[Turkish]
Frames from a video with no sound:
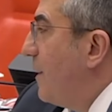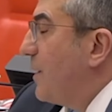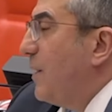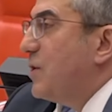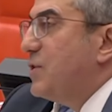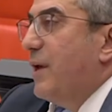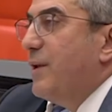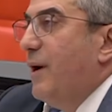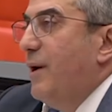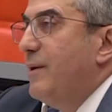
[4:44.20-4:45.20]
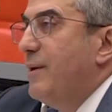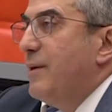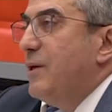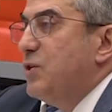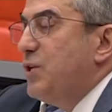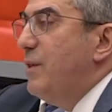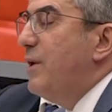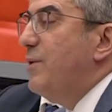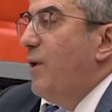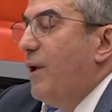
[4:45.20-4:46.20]
Arkadaşlar ya
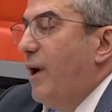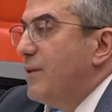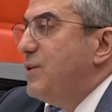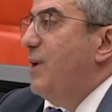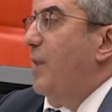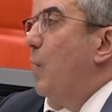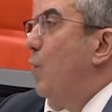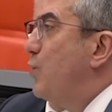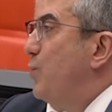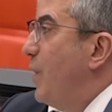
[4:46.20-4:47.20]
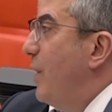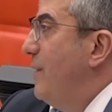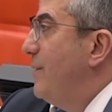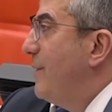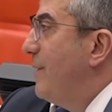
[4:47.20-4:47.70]
insanların hayatı yalan olur mu ya?